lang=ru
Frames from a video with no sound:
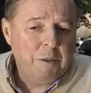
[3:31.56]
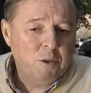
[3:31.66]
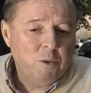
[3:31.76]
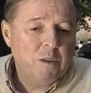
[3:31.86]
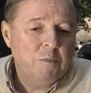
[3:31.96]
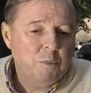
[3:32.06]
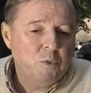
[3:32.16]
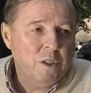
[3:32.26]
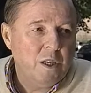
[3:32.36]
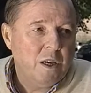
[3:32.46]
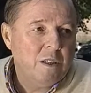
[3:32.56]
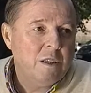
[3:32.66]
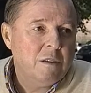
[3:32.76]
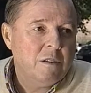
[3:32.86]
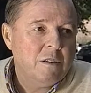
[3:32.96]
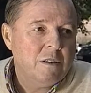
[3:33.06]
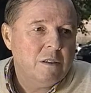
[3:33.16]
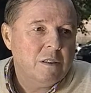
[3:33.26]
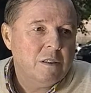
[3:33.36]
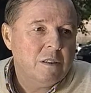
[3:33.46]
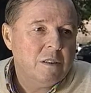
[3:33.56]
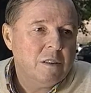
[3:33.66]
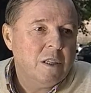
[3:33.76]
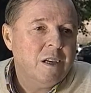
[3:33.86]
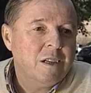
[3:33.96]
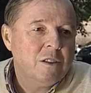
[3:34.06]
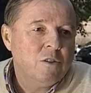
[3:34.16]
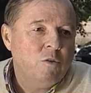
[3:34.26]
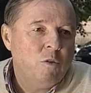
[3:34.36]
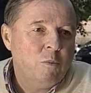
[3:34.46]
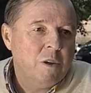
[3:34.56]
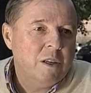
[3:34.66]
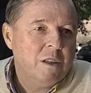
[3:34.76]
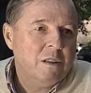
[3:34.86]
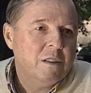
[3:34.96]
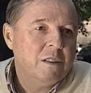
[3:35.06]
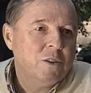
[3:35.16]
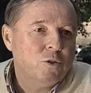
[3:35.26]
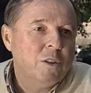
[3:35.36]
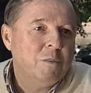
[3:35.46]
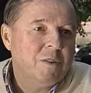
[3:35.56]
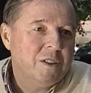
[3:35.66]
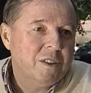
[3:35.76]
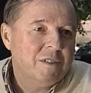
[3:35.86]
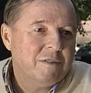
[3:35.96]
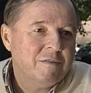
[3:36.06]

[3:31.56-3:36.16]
А потом, когда пропустили, они не готовы были еще добавить.